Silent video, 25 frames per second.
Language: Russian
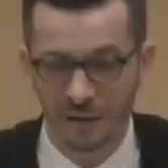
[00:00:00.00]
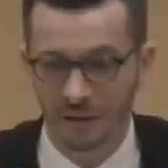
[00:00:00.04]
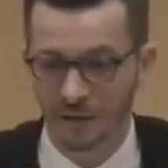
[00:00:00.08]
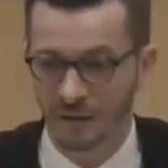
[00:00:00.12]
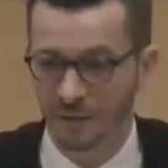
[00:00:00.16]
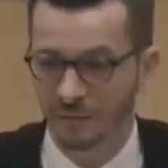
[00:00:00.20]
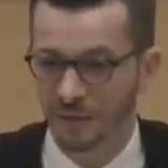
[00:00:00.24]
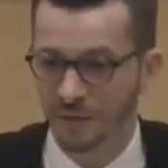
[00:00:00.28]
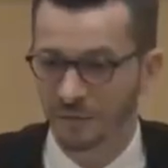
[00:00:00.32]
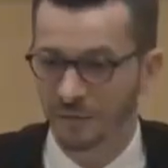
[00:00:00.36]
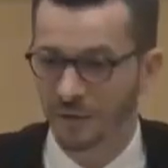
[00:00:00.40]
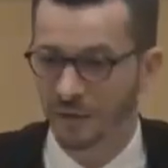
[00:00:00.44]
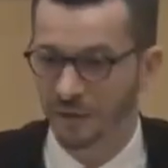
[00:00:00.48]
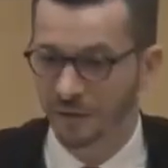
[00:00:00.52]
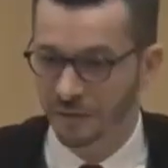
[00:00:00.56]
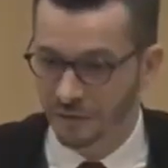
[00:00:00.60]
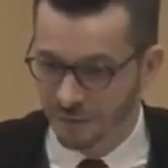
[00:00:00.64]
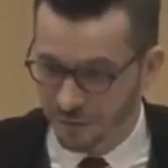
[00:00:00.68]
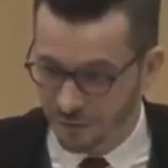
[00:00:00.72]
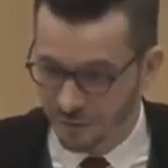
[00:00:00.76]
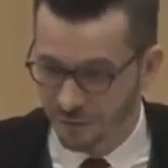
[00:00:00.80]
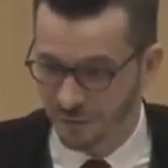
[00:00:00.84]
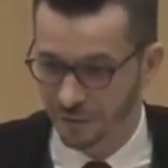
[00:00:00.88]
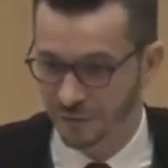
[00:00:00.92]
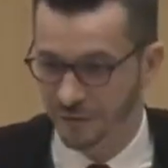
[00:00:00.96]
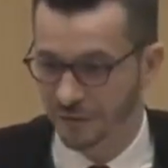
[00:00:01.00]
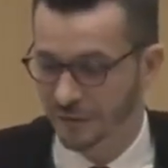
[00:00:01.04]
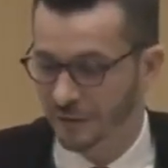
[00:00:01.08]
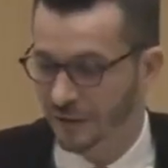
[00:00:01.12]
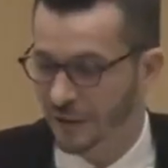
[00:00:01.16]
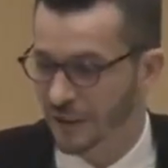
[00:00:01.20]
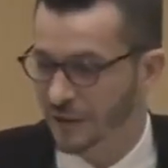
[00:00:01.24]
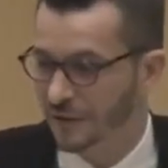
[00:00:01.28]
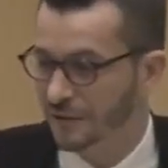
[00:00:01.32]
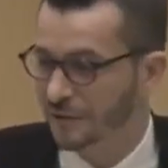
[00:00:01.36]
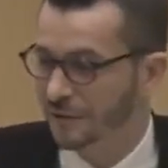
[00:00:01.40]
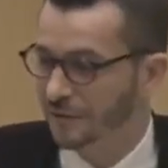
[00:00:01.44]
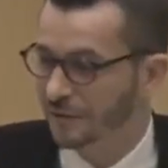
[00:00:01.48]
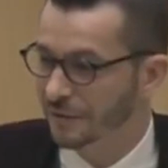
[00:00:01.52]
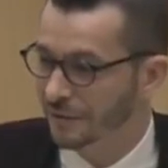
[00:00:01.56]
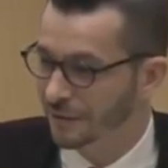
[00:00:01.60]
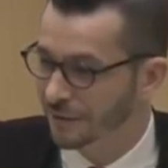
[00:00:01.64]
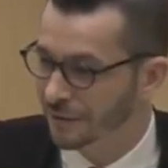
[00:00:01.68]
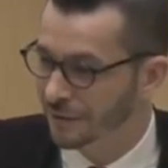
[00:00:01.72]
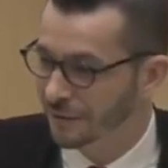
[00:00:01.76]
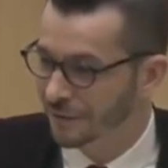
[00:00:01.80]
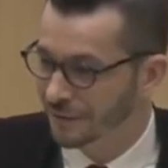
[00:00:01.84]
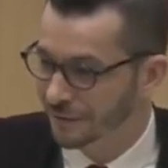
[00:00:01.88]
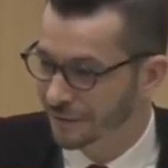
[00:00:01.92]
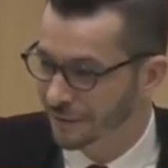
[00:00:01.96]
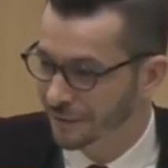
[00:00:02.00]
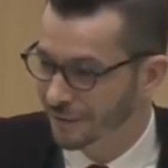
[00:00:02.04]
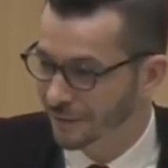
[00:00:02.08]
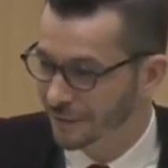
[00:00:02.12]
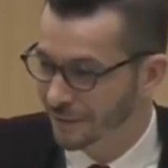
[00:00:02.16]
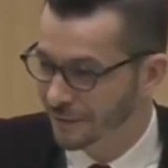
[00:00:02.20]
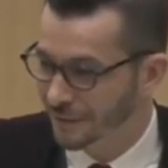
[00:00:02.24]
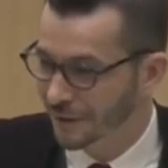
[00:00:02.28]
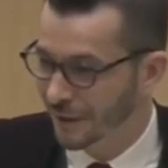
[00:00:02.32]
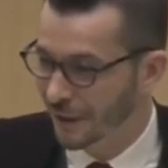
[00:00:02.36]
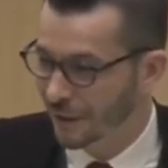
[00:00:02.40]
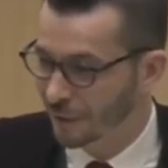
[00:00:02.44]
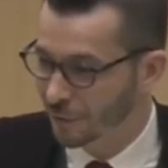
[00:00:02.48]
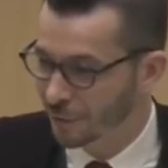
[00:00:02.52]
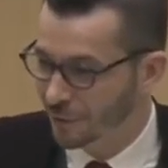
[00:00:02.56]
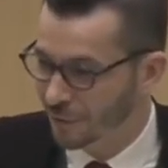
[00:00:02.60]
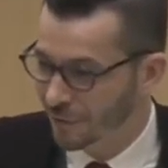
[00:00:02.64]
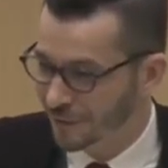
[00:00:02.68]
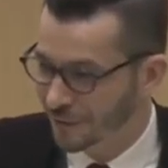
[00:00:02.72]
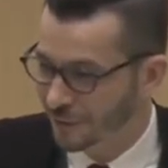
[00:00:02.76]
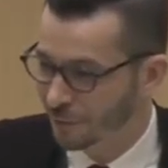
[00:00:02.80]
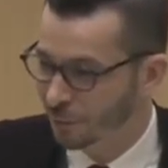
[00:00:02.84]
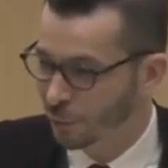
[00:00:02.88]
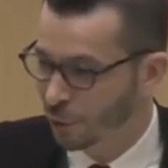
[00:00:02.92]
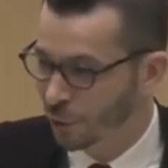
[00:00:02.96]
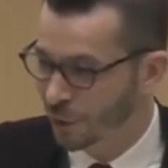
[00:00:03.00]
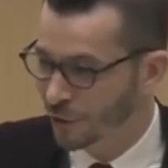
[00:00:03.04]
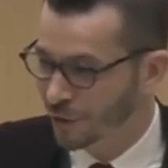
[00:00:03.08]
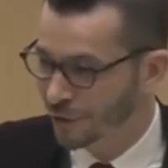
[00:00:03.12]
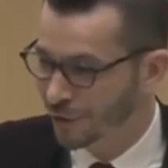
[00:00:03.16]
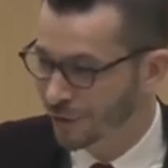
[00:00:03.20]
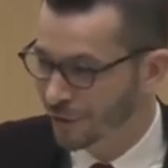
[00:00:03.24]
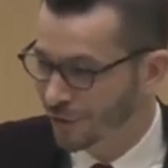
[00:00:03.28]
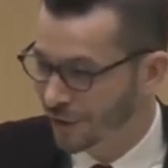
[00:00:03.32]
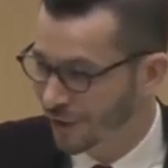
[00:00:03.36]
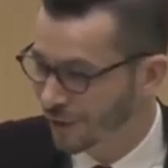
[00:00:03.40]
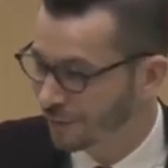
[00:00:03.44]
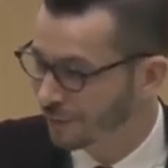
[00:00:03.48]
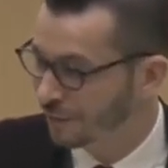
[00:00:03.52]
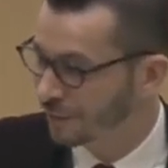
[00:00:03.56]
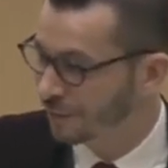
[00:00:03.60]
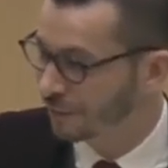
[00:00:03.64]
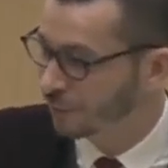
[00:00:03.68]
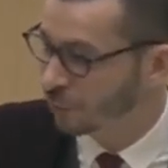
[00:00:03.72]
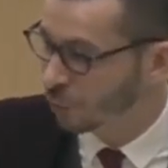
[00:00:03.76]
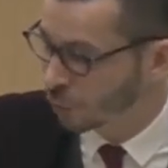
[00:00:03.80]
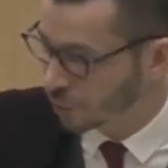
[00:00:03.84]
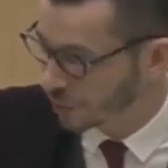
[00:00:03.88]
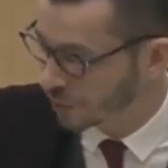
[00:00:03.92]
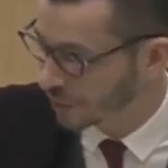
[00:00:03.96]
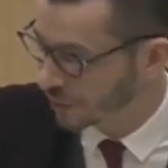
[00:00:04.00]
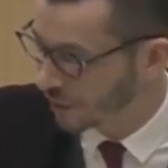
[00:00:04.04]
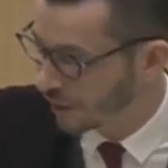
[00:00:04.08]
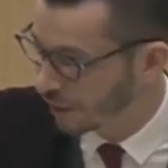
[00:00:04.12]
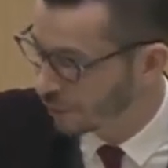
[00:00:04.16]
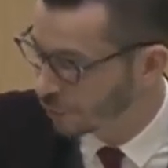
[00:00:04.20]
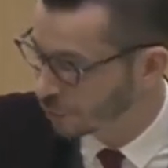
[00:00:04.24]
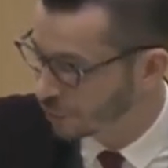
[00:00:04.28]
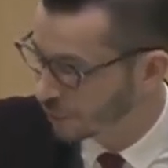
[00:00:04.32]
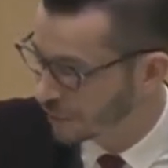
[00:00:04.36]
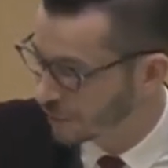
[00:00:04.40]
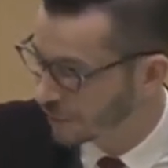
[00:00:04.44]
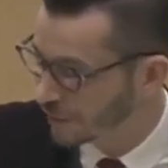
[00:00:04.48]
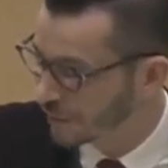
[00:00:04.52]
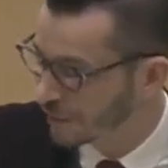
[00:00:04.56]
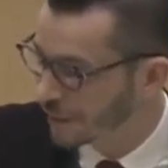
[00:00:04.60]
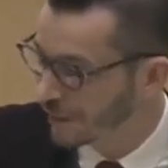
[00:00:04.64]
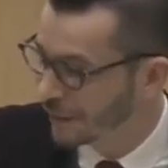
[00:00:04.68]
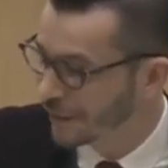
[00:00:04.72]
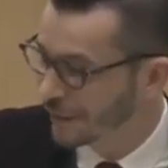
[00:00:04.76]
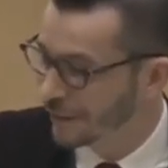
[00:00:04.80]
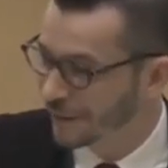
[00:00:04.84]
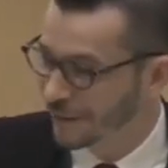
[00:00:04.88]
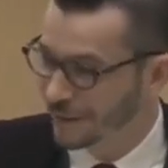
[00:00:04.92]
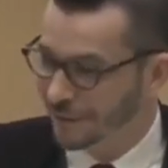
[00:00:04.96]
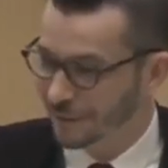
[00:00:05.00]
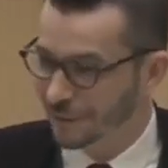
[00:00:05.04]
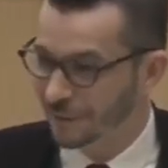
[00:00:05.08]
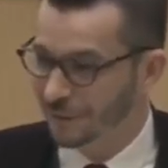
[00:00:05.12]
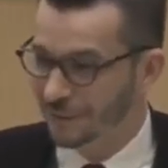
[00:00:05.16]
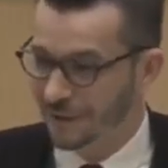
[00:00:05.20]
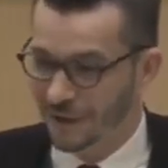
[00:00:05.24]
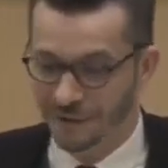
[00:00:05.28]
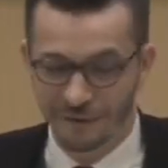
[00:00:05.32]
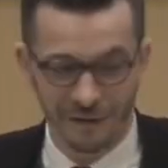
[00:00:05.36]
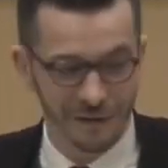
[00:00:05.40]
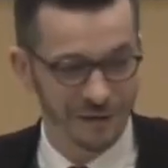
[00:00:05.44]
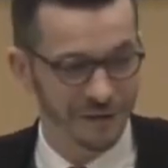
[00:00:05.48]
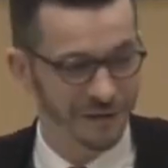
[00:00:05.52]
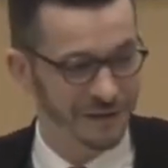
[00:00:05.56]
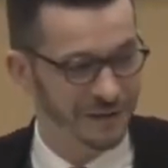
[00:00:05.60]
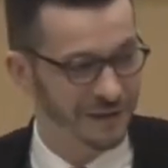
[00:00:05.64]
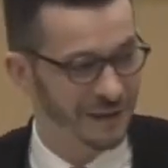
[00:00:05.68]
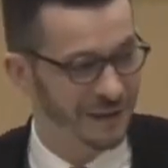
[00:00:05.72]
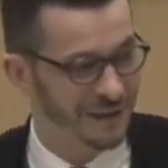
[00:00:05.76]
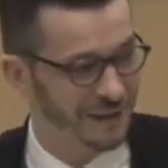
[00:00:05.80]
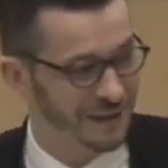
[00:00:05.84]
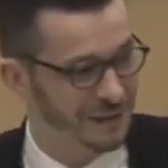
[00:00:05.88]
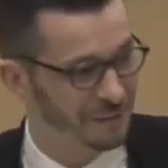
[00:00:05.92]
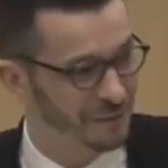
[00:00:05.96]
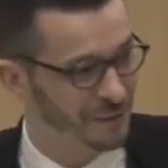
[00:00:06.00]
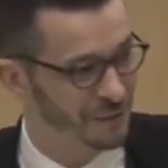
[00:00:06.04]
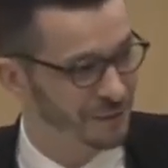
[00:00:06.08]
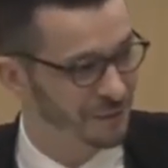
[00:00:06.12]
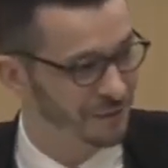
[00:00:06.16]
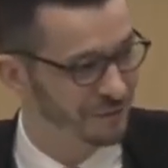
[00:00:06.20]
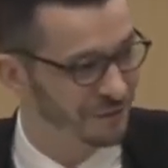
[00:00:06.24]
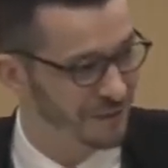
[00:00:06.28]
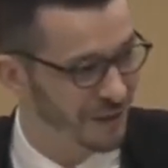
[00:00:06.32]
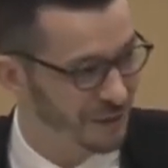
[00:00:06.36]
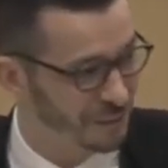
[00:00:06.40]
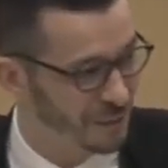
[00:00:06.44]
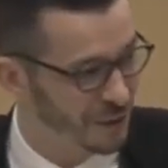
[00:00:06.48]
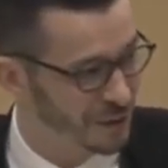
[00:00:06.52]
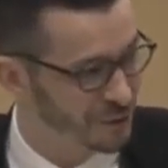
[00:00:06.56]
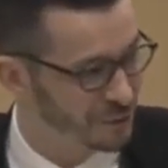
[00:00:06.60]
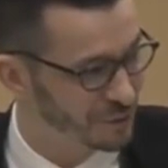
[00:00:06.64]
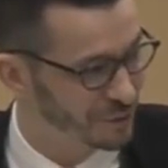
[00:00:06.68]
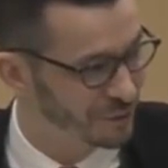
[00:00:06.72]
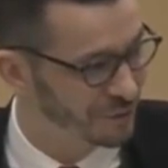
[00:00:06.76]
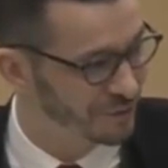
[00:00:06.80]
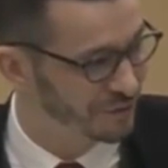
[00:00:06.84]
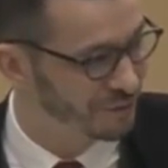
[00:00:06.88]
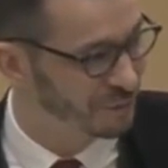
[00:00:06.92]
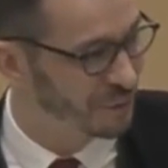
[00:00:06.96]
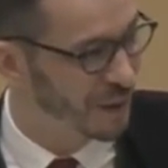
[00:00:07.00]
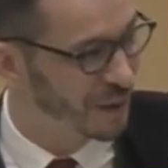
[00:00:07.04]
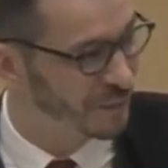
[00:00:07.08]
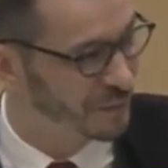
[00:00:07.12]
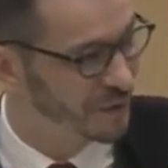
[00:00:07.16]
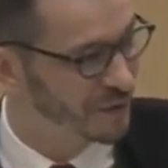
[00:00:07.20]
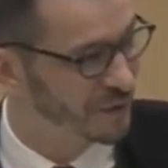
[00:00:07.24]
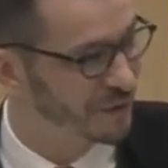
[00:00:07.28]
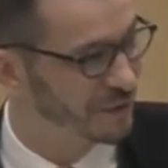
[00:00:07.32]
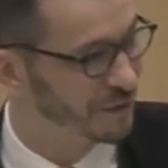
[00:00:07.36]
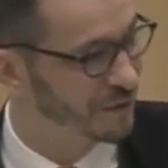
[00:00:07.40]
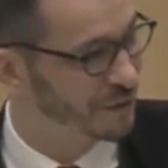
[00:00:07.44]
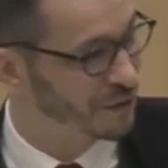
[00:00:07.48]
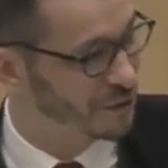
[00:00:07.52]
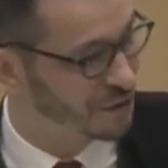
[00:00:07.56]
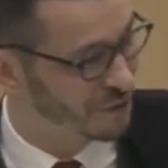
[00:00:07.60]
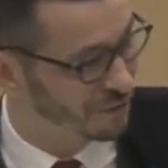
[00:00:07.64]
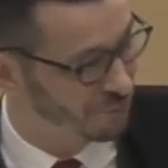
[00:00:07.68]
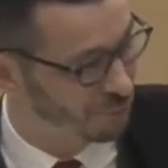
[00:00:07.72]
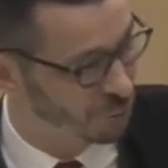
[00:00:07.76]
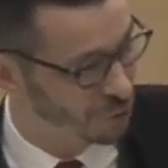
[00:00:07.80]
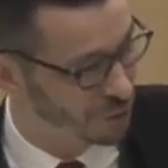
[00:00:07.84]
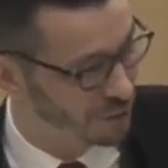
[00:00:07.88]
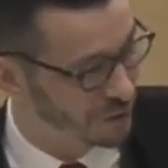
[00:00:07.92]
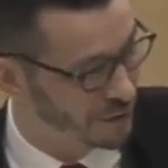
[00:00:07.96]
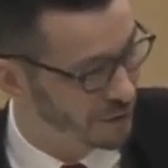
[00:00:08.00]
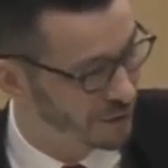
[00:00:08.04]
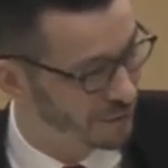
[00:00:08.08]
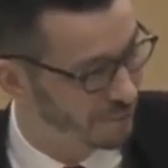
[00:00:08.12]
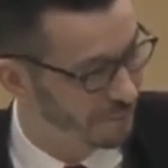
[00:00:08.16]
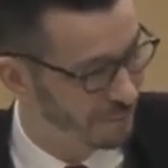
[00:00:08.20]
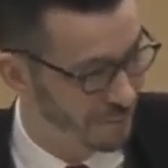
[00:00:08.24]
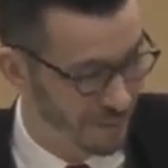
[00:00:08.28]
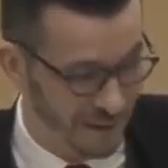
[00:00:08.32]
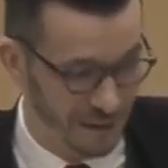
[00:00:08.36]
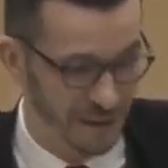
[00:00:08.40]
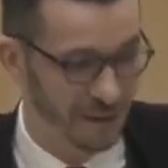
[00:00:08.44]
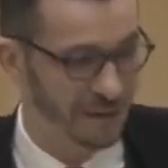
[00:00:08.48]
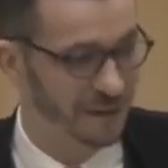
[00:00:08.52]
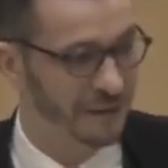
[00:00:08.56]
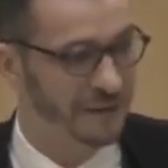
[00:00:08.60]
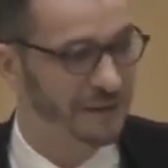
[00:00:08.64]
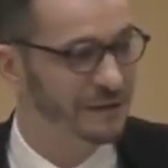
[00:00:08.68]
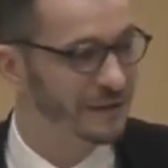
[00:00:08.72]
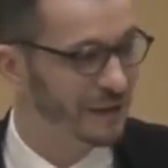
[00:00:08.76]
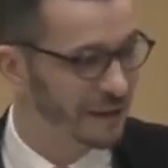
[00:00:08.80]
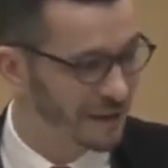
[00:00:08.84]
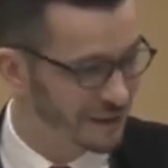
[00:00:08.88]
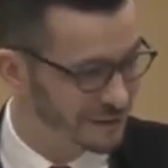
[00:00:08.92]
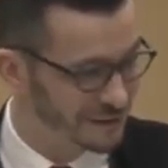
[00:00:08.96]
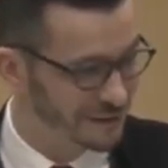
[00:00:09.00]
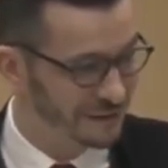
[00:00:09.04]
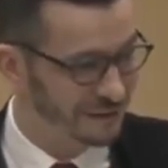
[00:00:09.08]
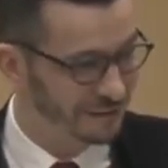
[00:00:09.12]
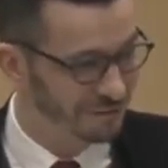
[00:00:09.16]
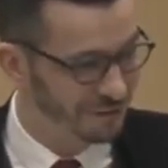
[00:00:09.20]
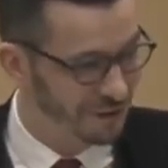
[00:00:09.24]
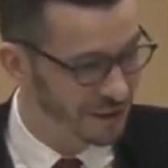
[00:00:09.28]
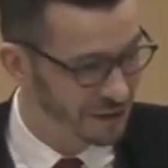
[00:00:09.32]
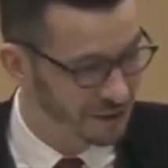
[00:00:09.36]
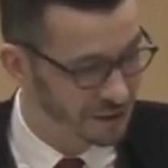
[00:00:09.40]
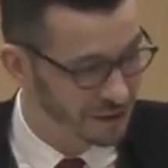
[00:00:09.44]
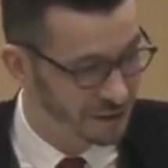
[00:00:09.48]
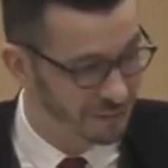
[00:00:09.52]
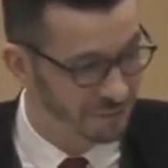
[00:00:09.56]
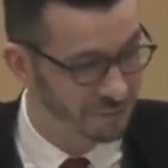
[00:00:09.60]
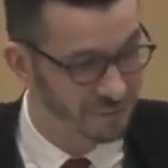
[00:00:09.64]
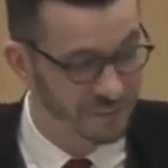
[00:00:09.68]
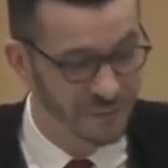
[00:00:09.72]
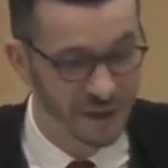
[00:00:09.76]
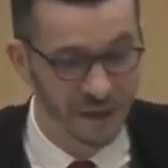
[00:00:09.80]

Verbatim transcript: Например, глаз э, страуса страуса больше, чем мозг страуса. Ну, давайте сохраним эту информацию в папке «Животные» или «Интересные факты».